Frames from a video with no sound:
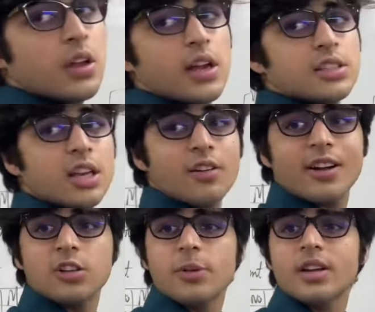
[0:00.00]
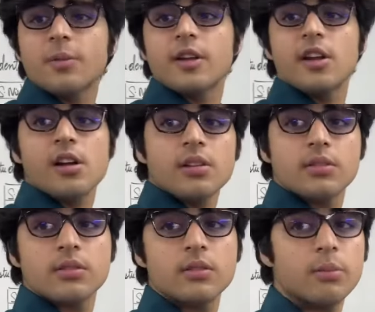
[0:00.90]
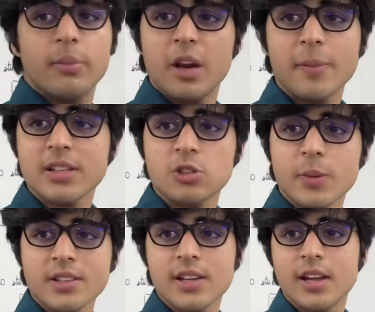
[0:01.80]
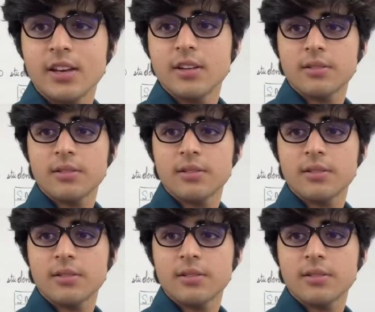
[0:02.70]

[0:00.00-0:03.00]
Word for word: एसी लगवा दो बेटा फिर यहाँ मेरे पास तो पैसे हैं नहीं